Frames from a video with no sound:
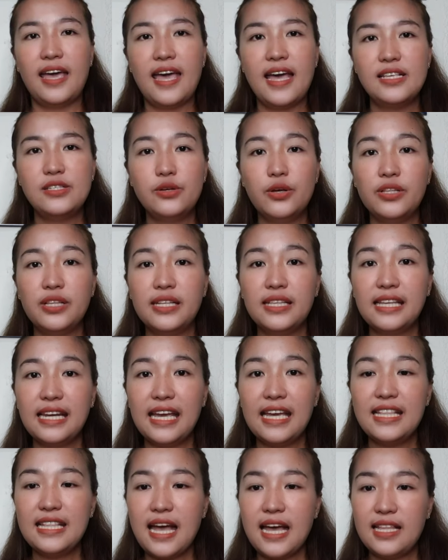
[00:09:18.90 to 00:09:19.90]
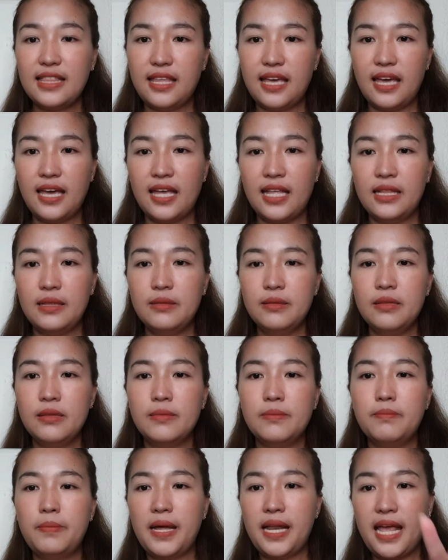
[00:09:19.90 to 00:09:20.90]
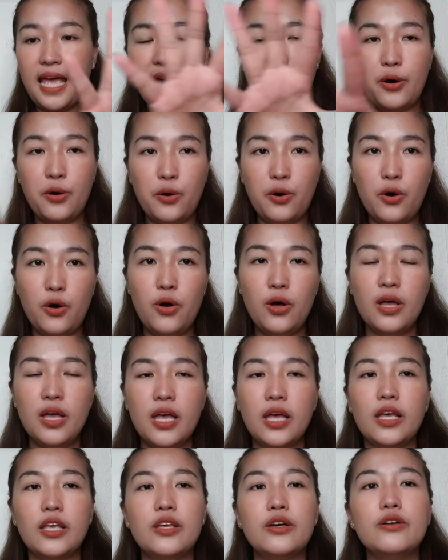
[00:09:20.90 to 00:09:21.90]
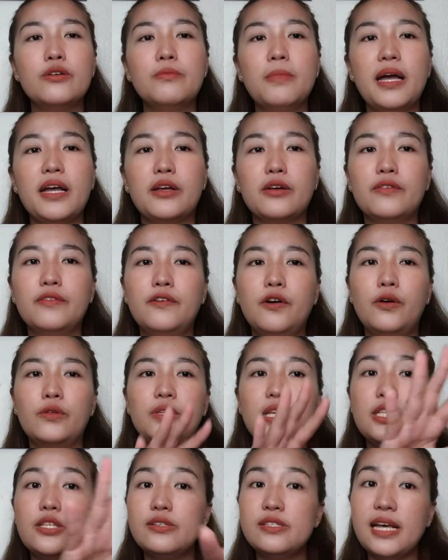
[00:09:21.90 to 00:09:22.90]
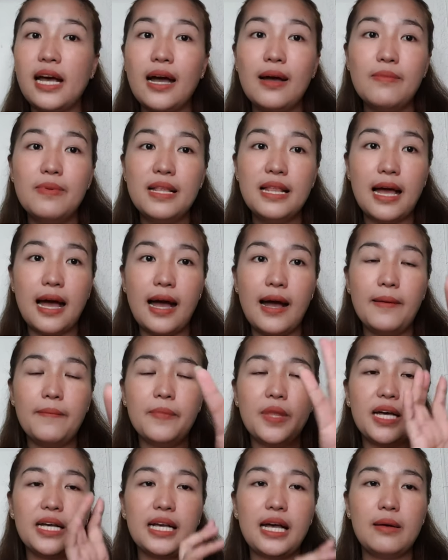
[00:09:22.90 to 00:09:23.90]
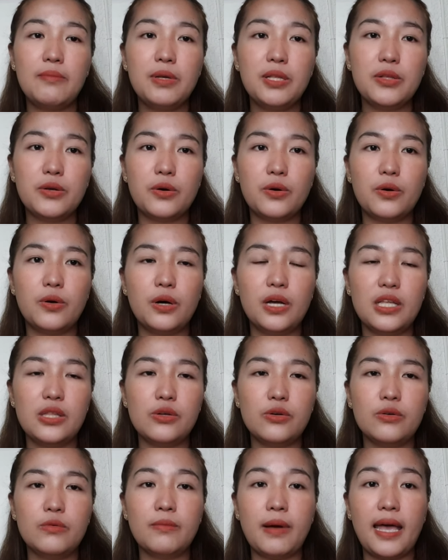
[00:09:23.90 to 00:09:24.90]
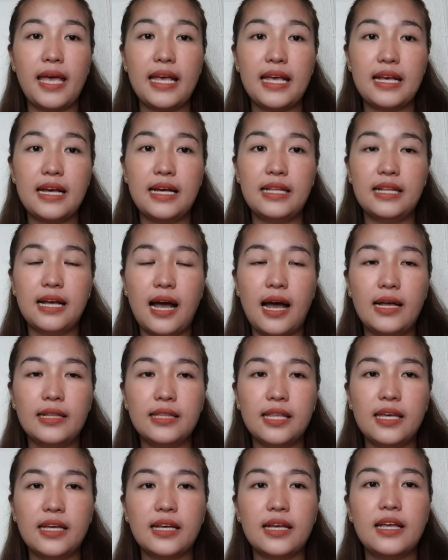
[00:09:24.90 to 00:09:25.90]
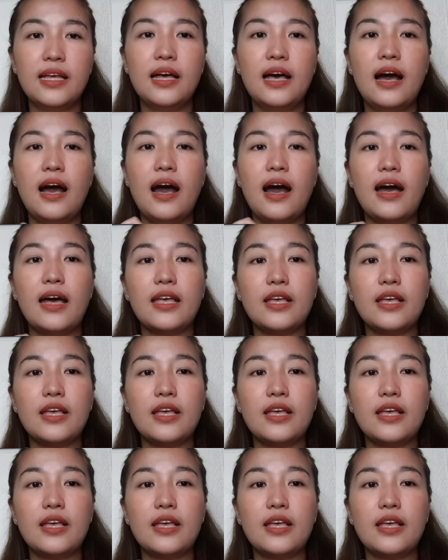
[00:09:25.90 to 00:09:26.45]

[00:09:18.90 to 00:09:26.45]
Ayan, so itatry natin pareho yung microphone. Dito sa kabila, ang gamit ko, itong mic nga ng ating uh,